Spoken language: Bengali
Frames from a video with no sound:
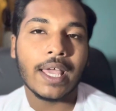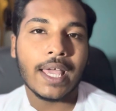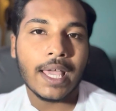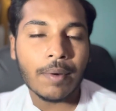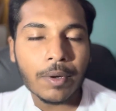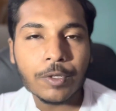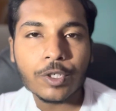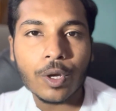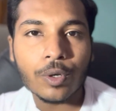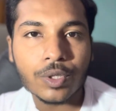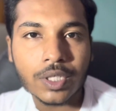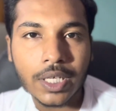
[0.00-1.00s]
এবার বিষয়
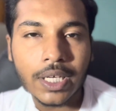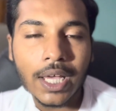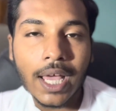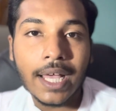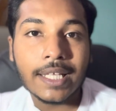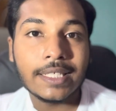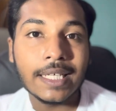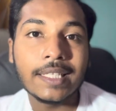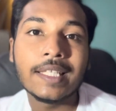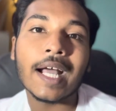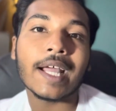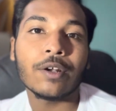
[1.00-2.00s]
হচ্ছে
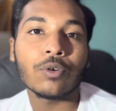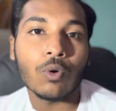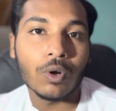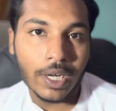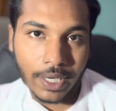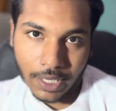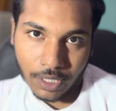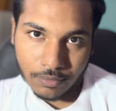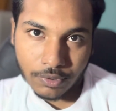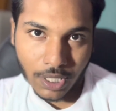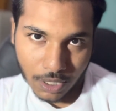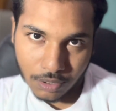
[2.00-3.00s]
জিদ্দা কেন করলেন না
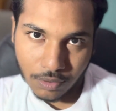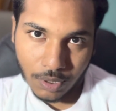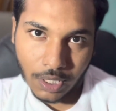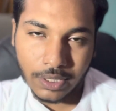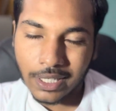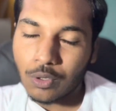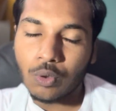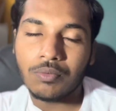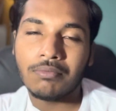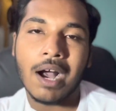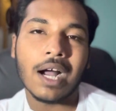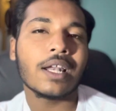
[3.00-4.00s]
সিরাজদৌল্লা দেখো
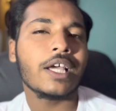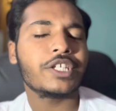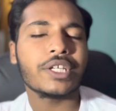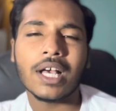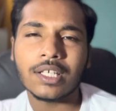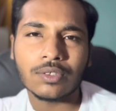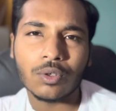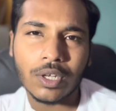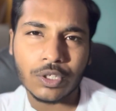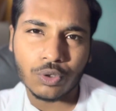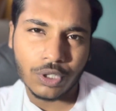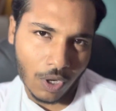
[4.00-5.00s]
বাংলায় সিরাজদৌল্লা
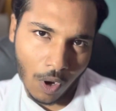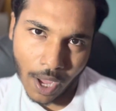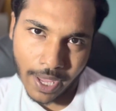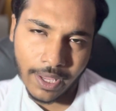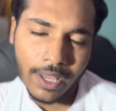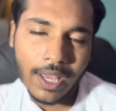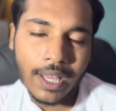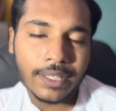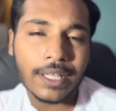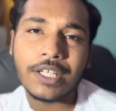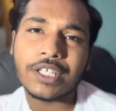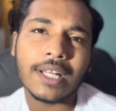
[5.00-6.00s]
যদি হয়
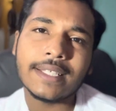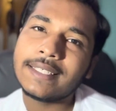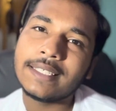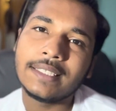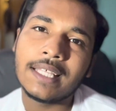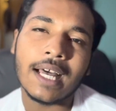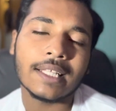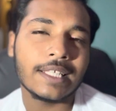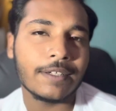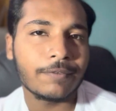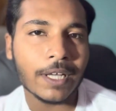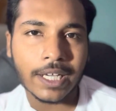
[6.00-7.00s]
তাহলে সেটা জিদ্দা
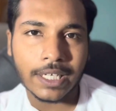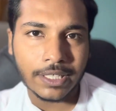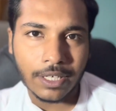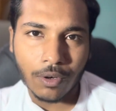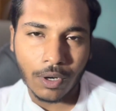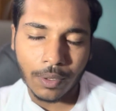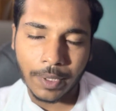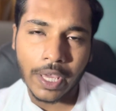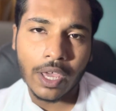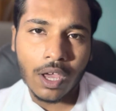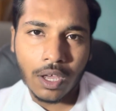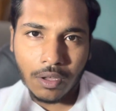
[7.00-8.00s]
দেবদাকে নিয়ে করার মানে
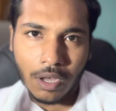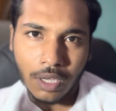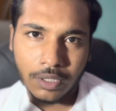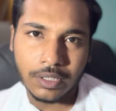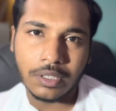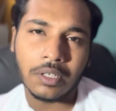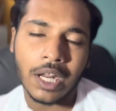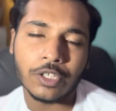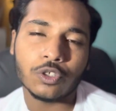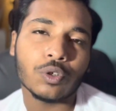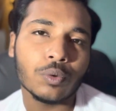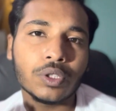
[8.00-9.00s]
রাজ
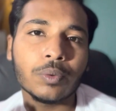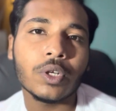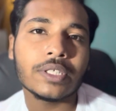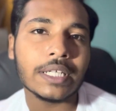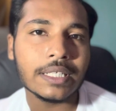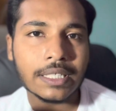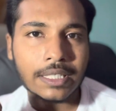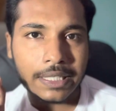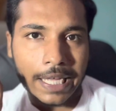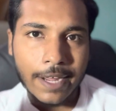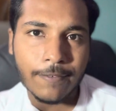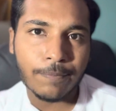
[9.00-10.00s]
চক্রবর্তী বলেছিলেন যে
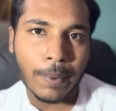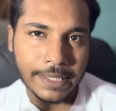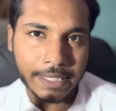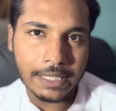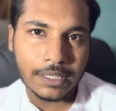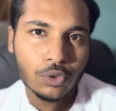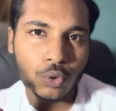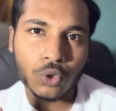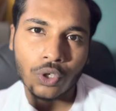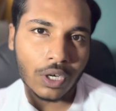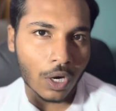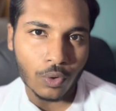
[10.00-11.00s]
দেব বা জিৎ
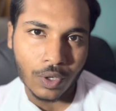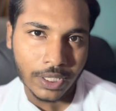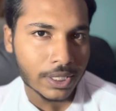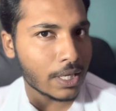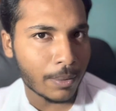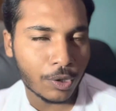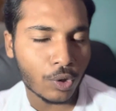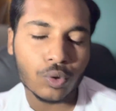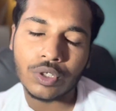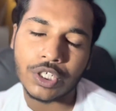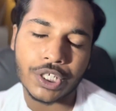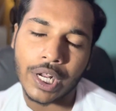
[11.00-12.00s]
দুজন কারুর কাছে যাবে
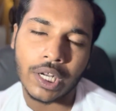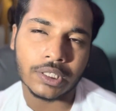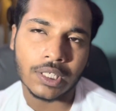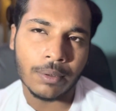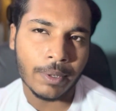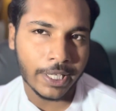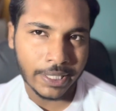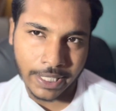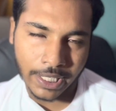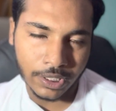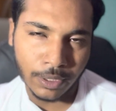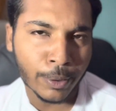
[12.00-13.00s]
তখনকার সাক্ষাৎকার বা এ দেখে
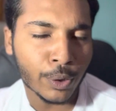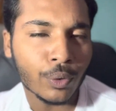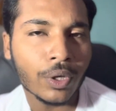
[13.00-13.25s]
নিতে পারো